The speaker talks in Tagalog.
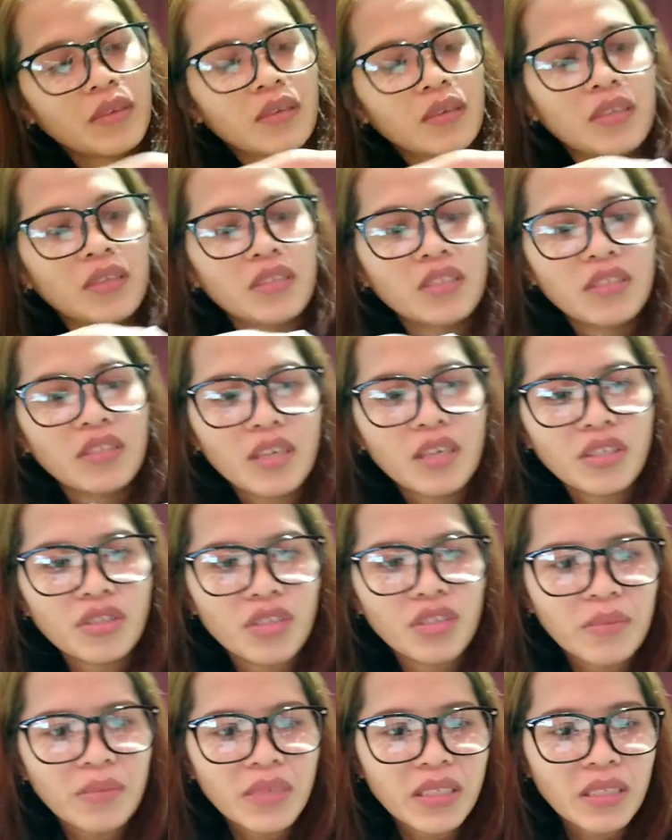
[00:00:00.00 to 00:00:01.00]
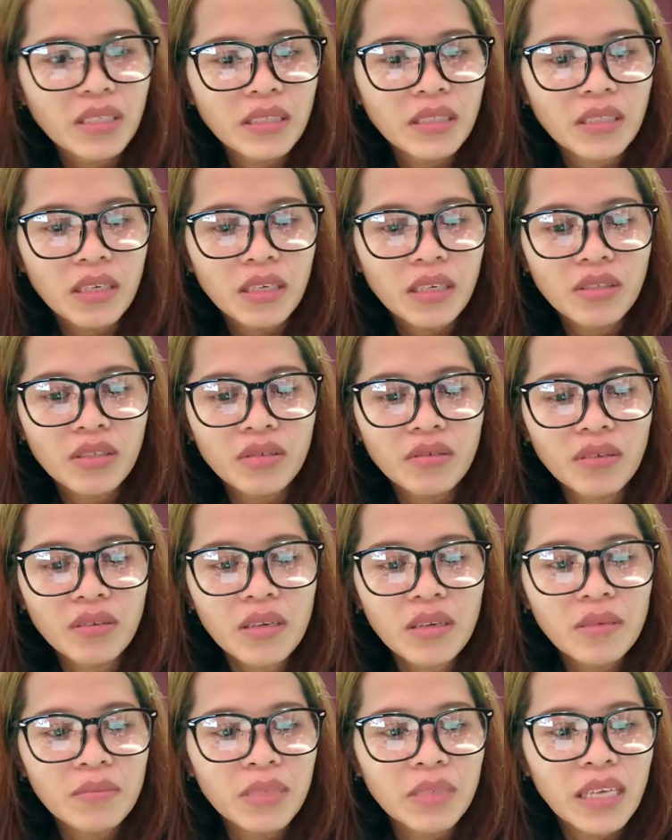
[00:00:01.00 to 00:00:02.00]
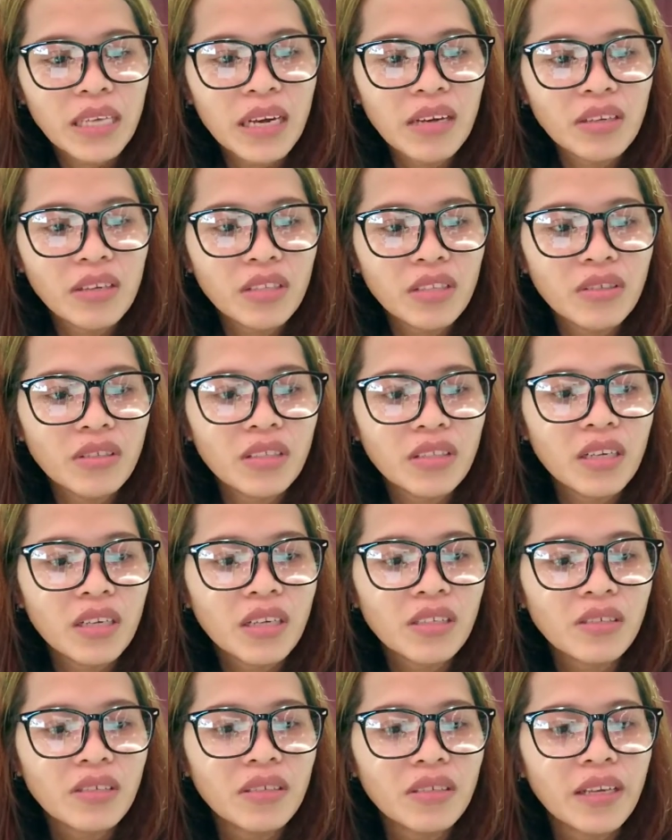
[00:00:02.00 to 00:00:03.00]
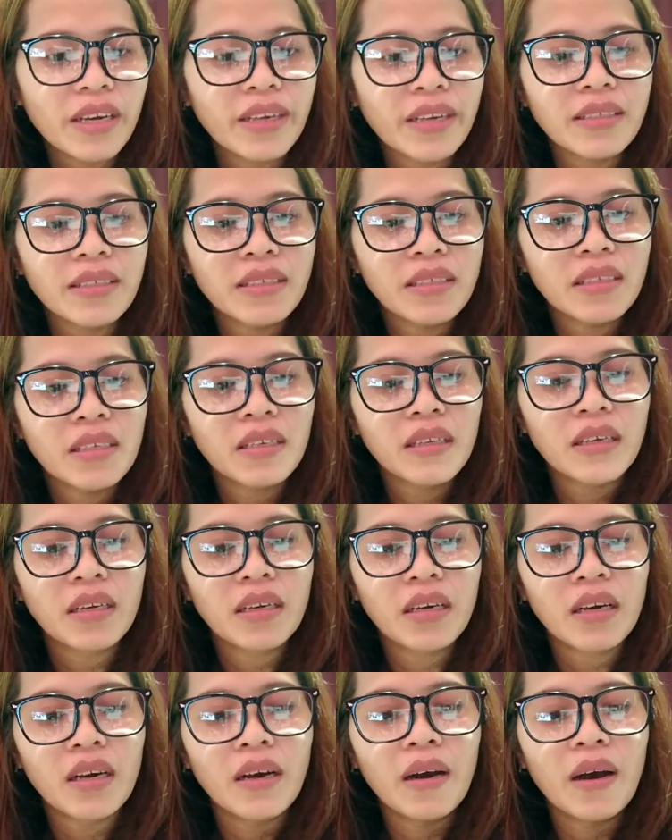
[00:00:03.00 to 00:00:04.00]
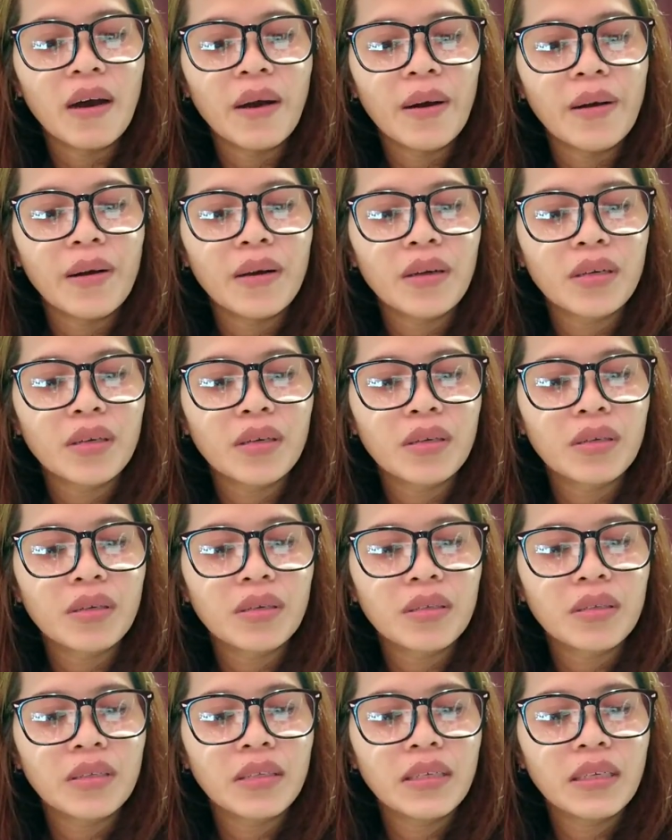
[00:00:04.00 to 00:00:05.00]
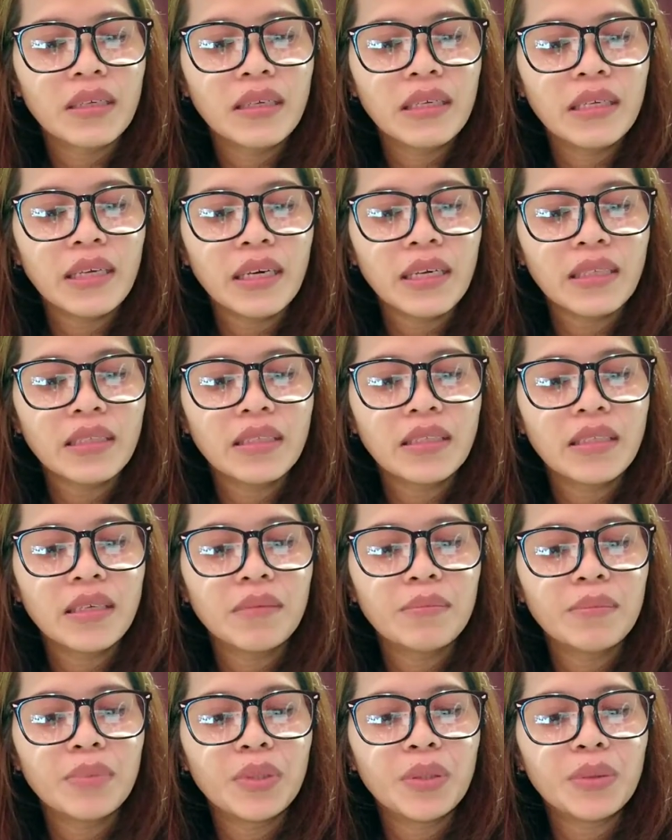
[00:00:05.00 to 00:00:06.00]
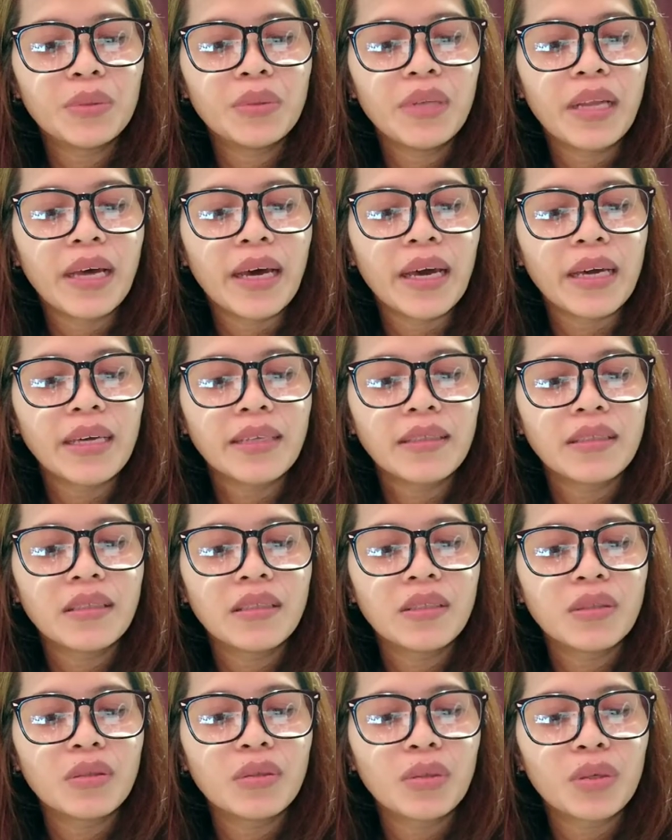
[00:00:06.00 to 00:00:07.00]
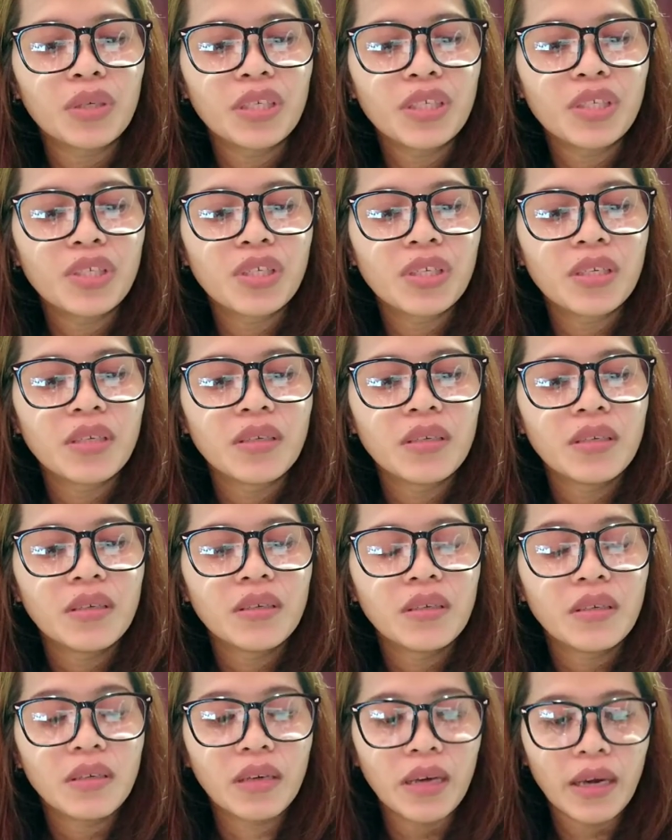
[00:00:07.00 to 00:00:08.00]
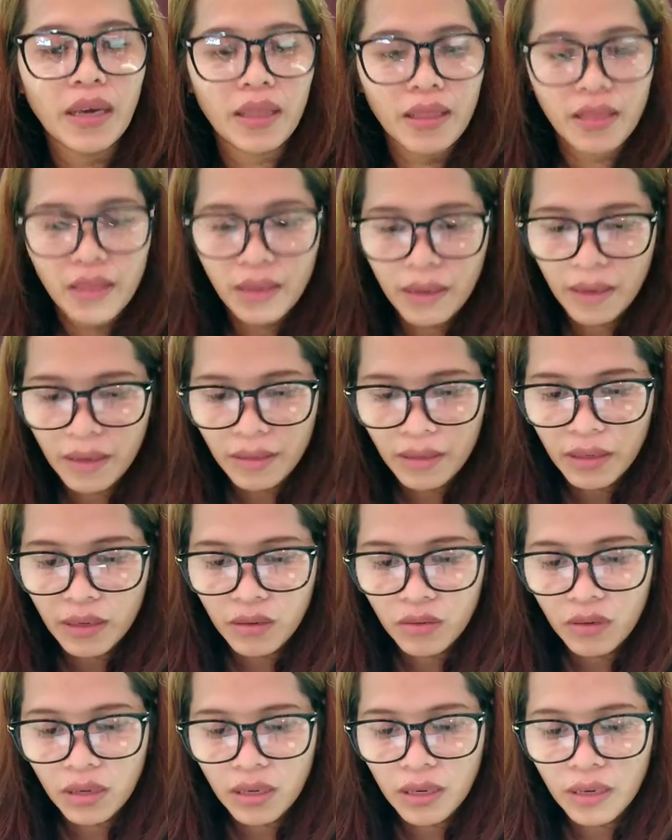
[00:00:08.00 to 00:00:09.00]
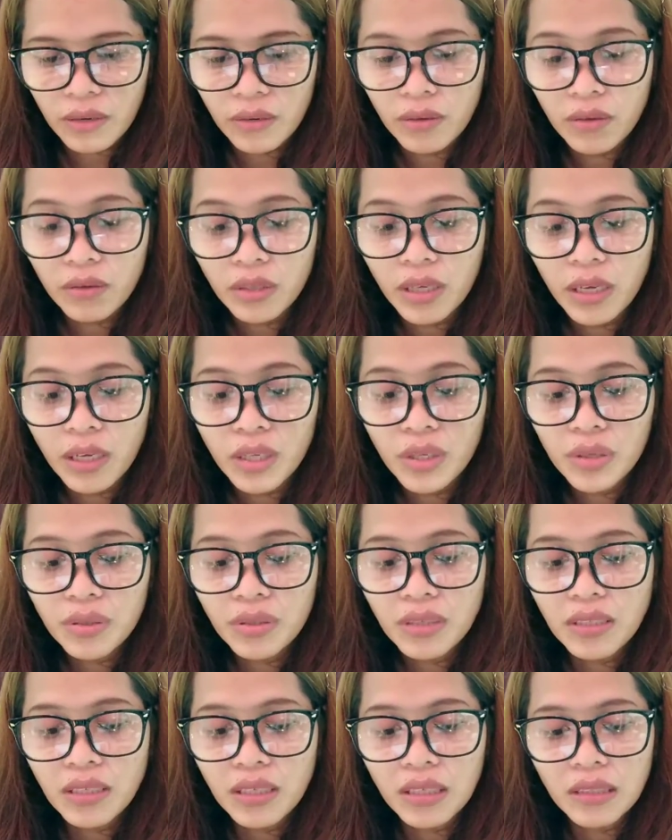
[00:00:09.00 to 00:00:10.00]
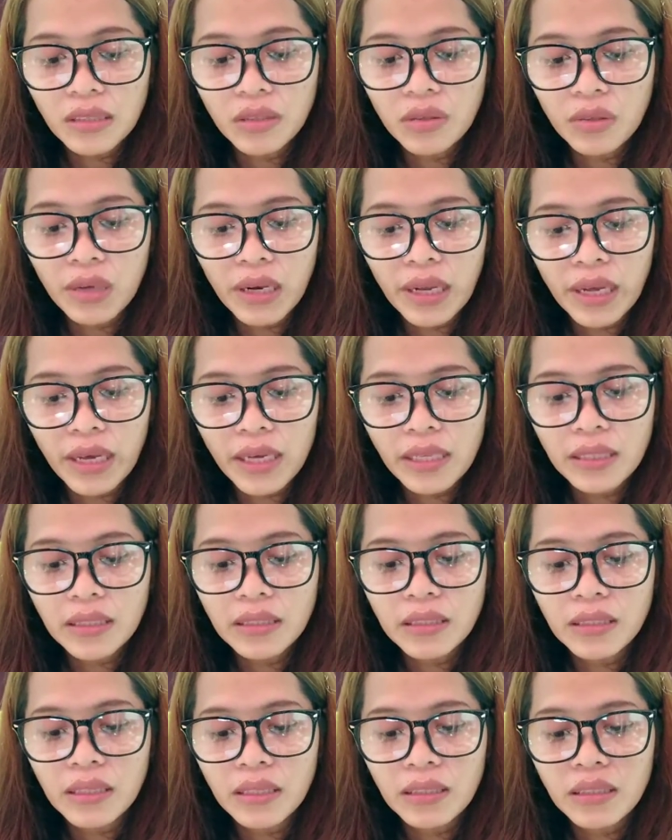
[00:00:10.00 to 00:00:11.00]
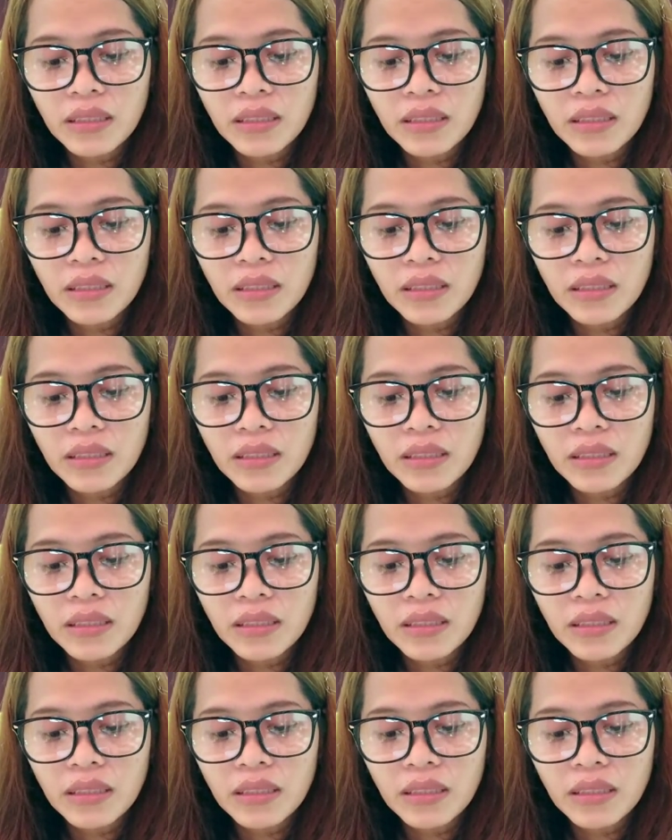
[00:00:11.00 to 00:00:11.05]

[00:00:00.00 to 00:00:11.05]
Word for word: instruction naman siya, instruction. Eh, basahan natin instruction, guys uh, get the blue light torch and then di ko klaro. Okay, use it to light the